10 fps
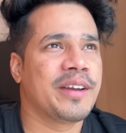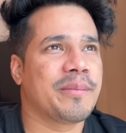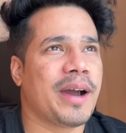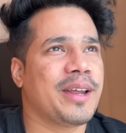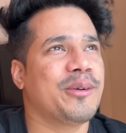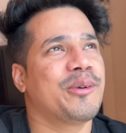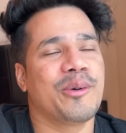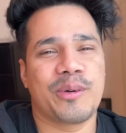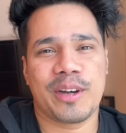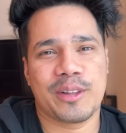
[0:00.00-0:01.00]
भाई उन
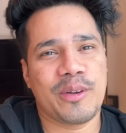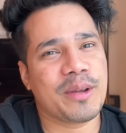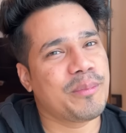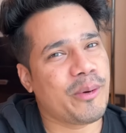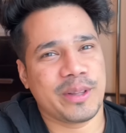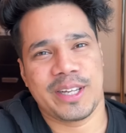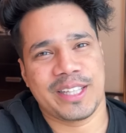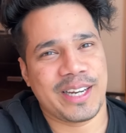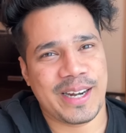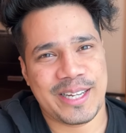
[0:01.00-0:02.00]
लोगों के लिए तो एक बहुत ही
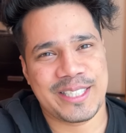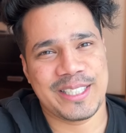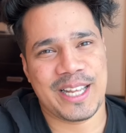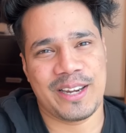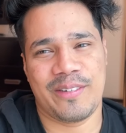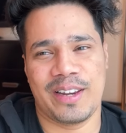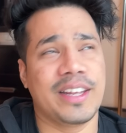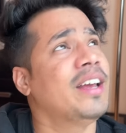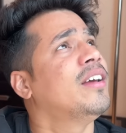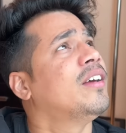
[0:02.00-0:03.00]
खतरनाक चीज़ आने वाली
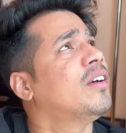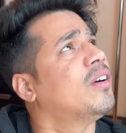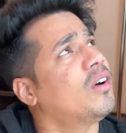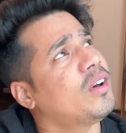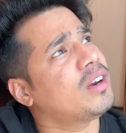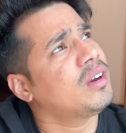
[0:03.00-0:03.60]
है और